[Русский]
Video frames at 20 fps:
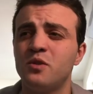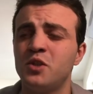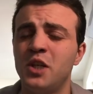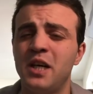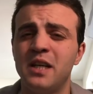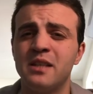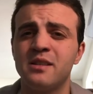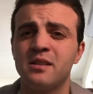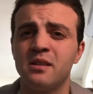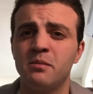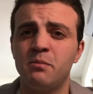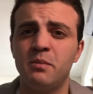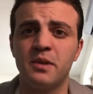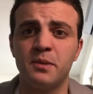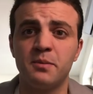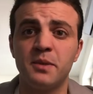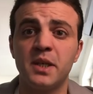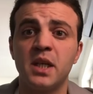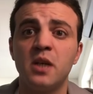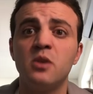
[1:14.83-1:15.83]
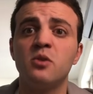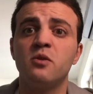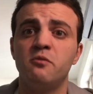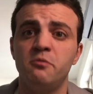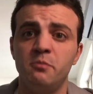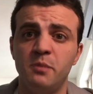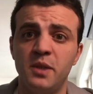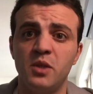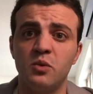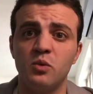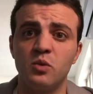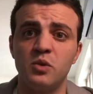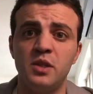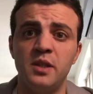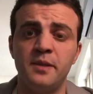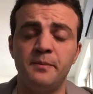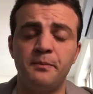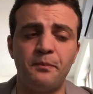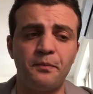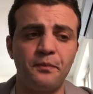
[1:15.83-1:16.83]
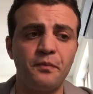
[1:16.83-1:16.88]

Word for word: часто пропадают в минусе.